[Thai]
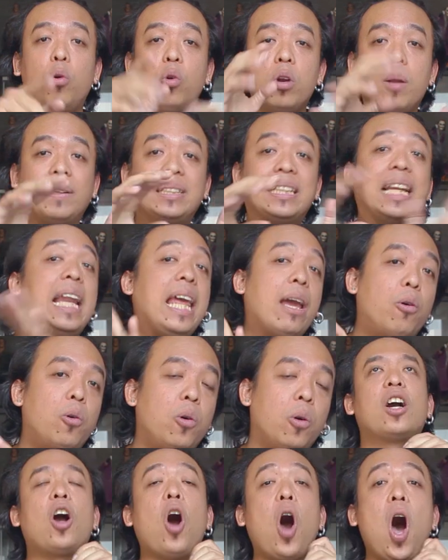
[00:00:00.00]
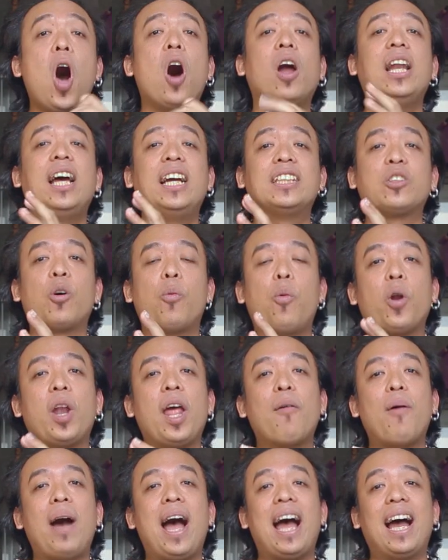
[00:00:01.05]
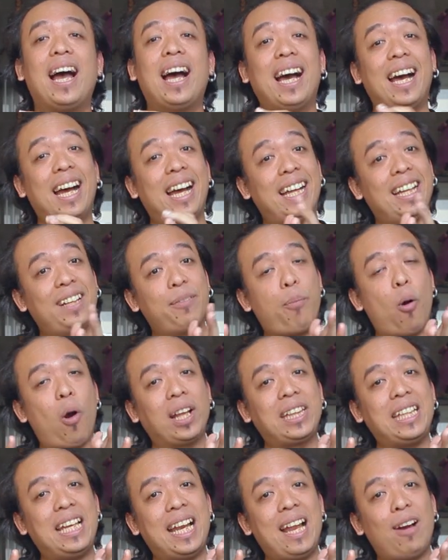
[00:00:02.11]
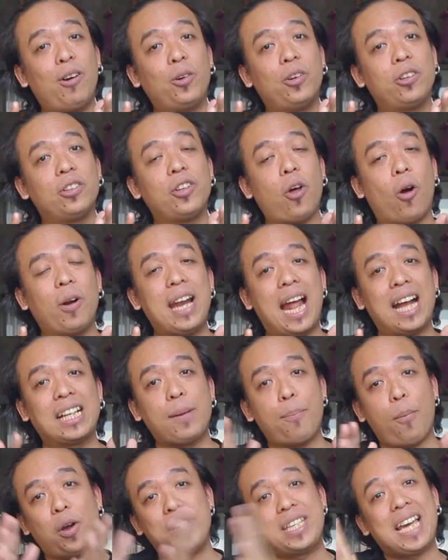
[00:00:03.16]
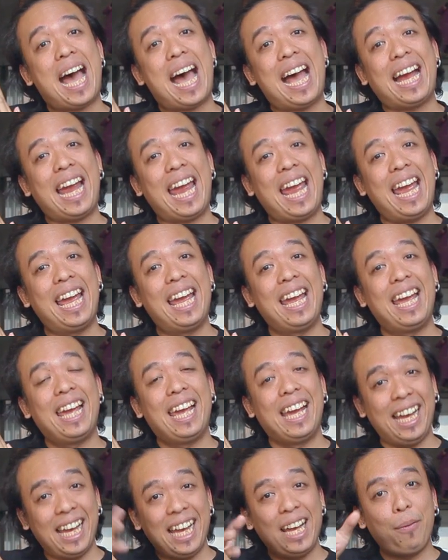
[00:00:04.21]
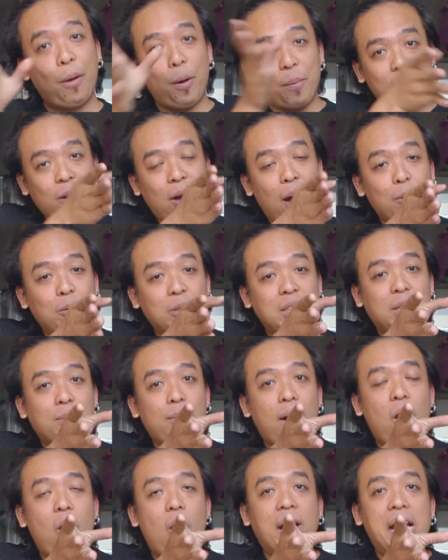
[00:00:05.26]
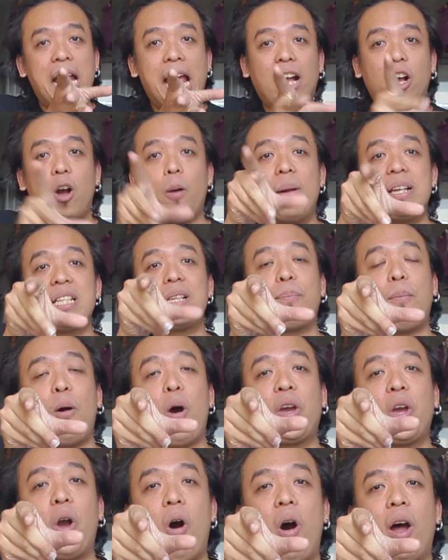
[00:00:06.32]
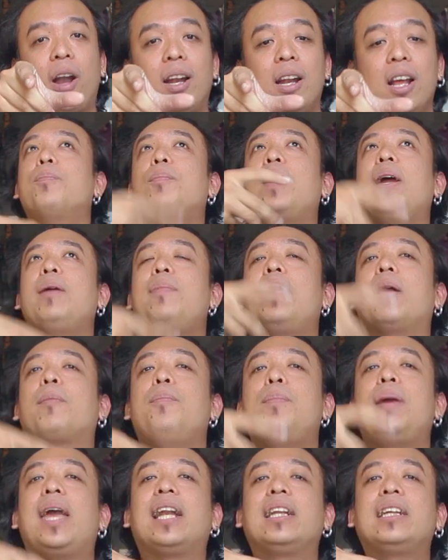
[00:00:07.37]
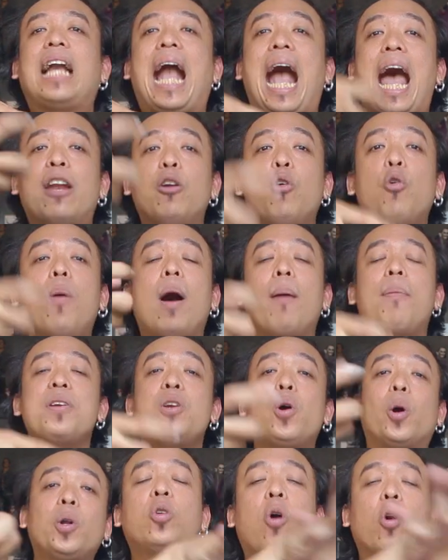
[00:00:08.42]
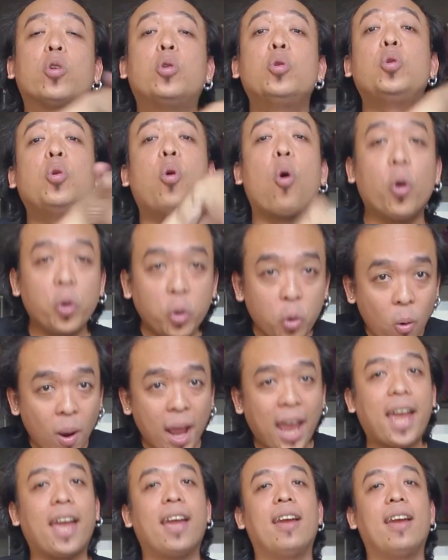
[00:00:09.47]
ดูเนี่ยมันจะเร็ว ก็เลยส่งผลให้ว่าปกติแล้วหนอนหนังจะปล่อยช้าไง เออ พอมีความรู้สึกมาก่อนเนี่ยก็ไม่สปอยก่อนไม่เบียดเบียนการดูภาพยนตร์ของทุกๆคนด้วย